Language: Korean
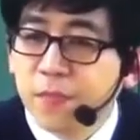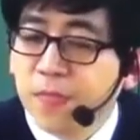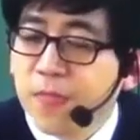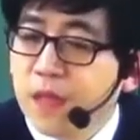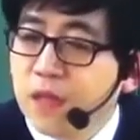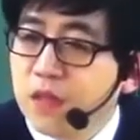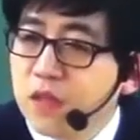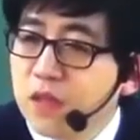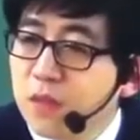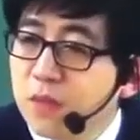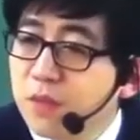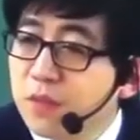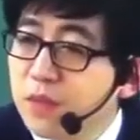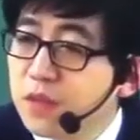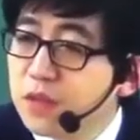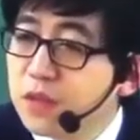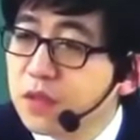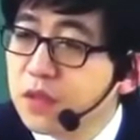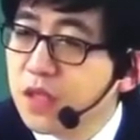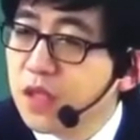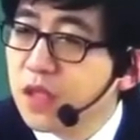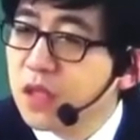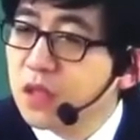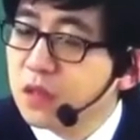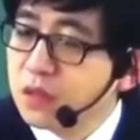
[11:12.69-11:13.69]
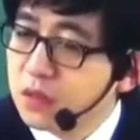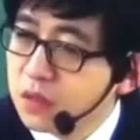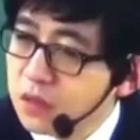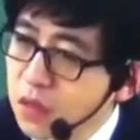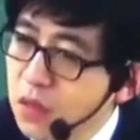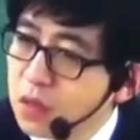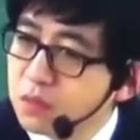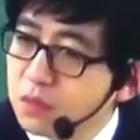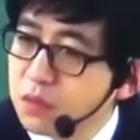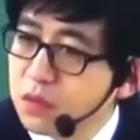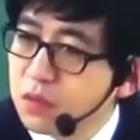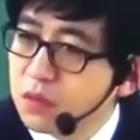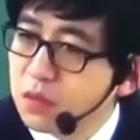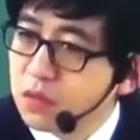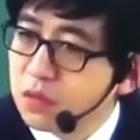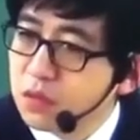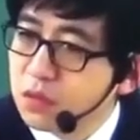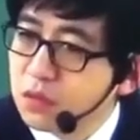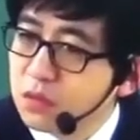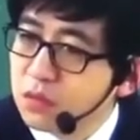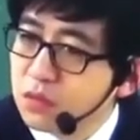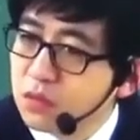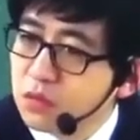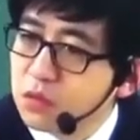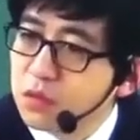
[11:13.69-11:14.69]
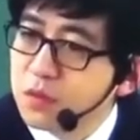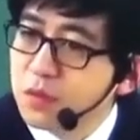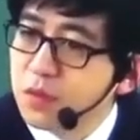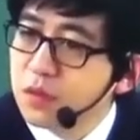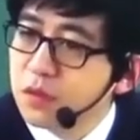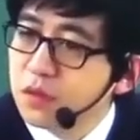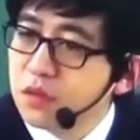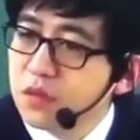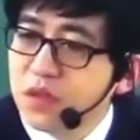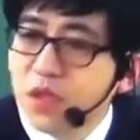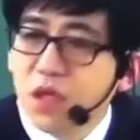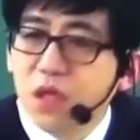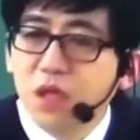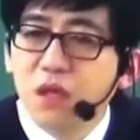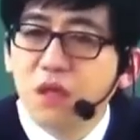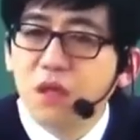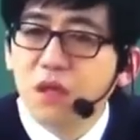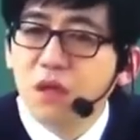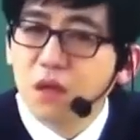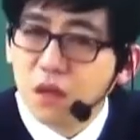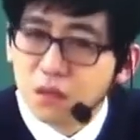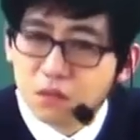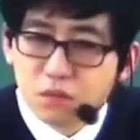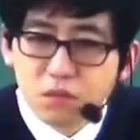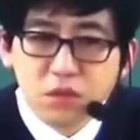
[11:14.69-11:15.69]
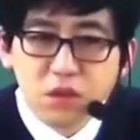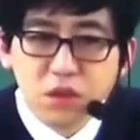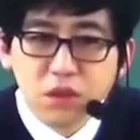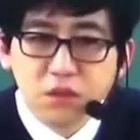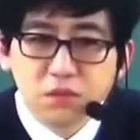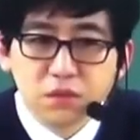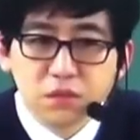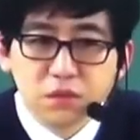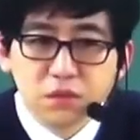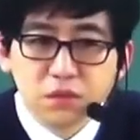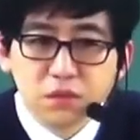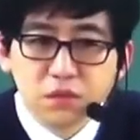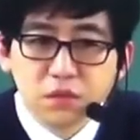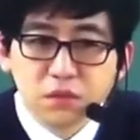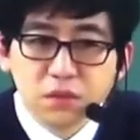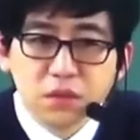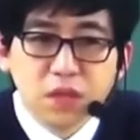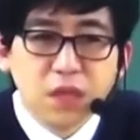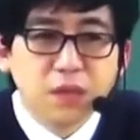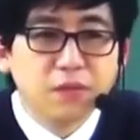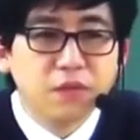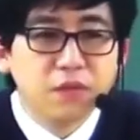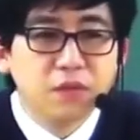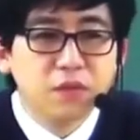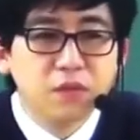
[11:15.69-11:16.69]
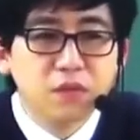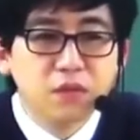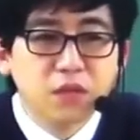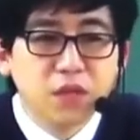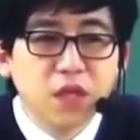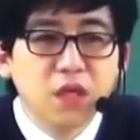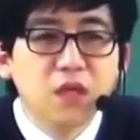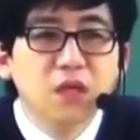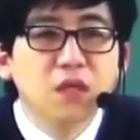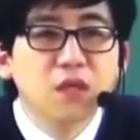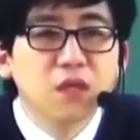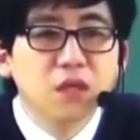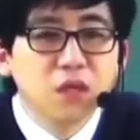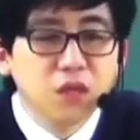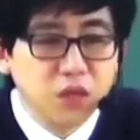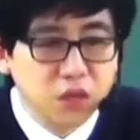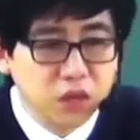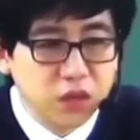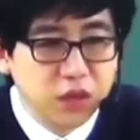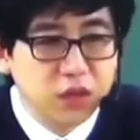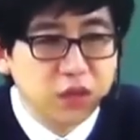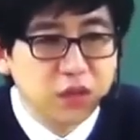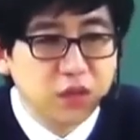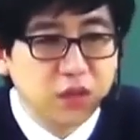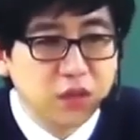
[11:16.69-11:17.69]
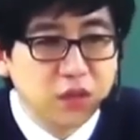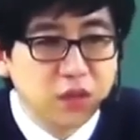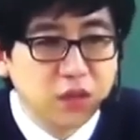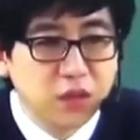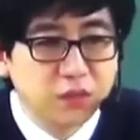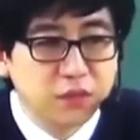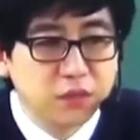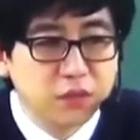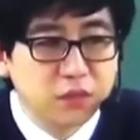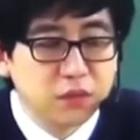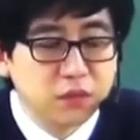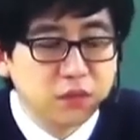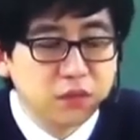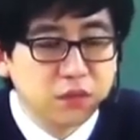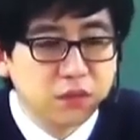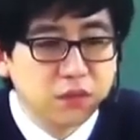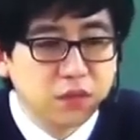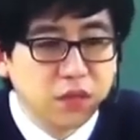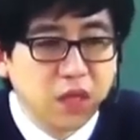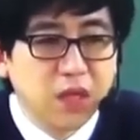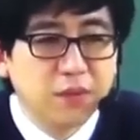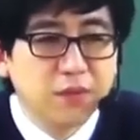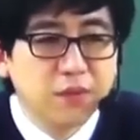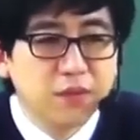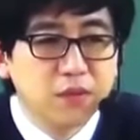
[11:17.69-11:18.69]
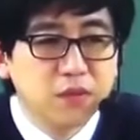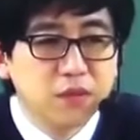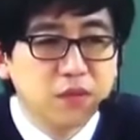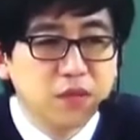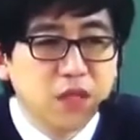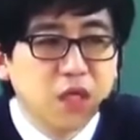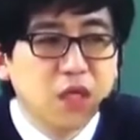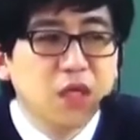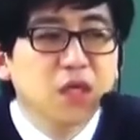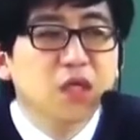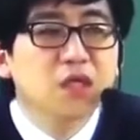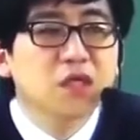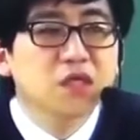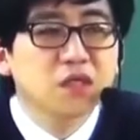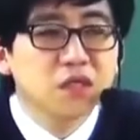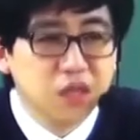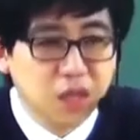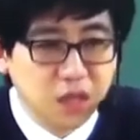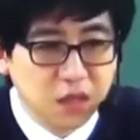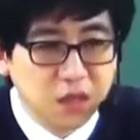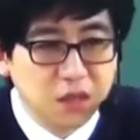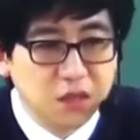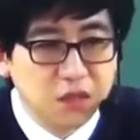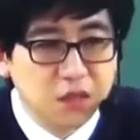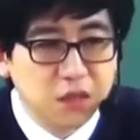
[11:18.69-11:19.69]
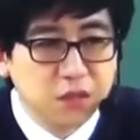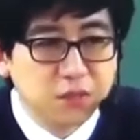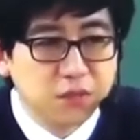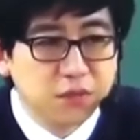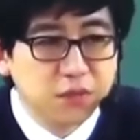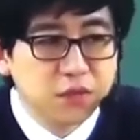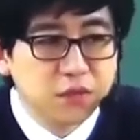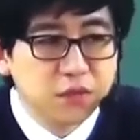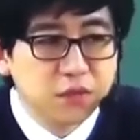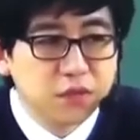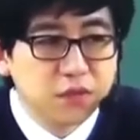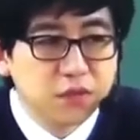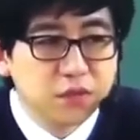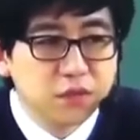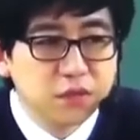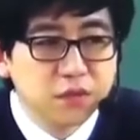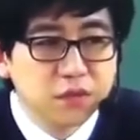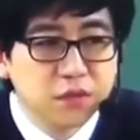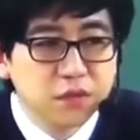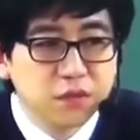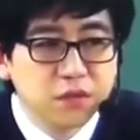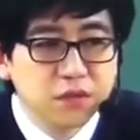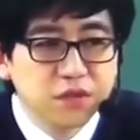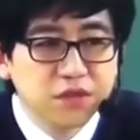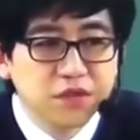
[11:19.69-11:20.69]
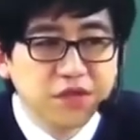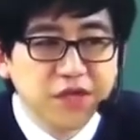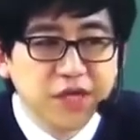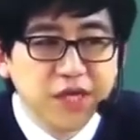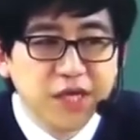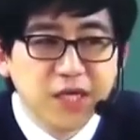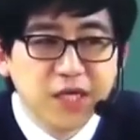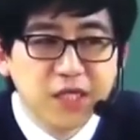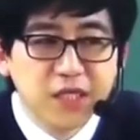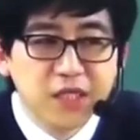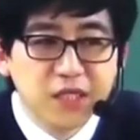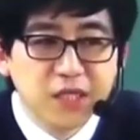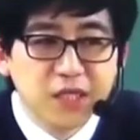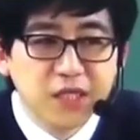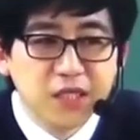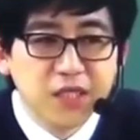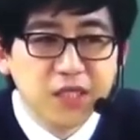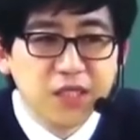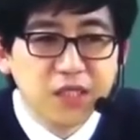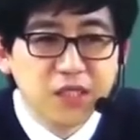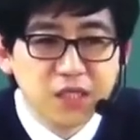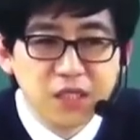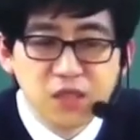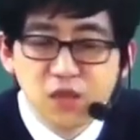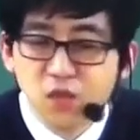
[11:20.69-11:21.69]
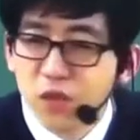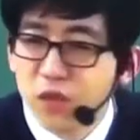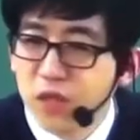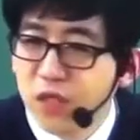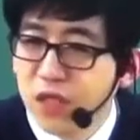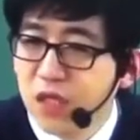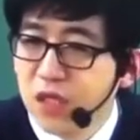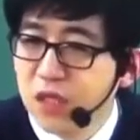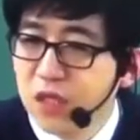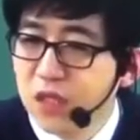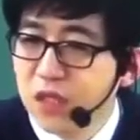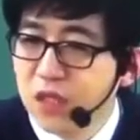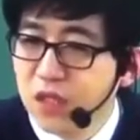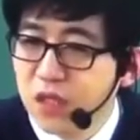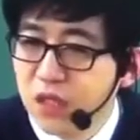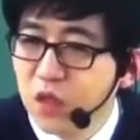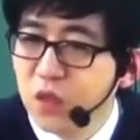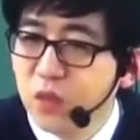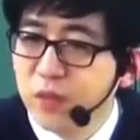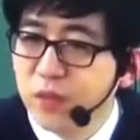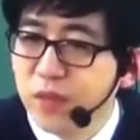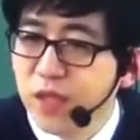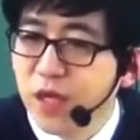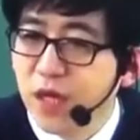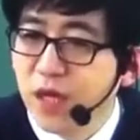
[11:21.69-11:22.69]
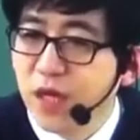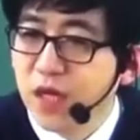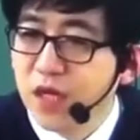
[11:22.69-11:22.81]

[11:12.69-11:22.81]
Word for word: 첫 번째 처분, 두 번째 거부 처분, 세 번째 형식적 처분, 네 번째 재결 처분. 여기까지가 이 조 일 항 일 호입니다.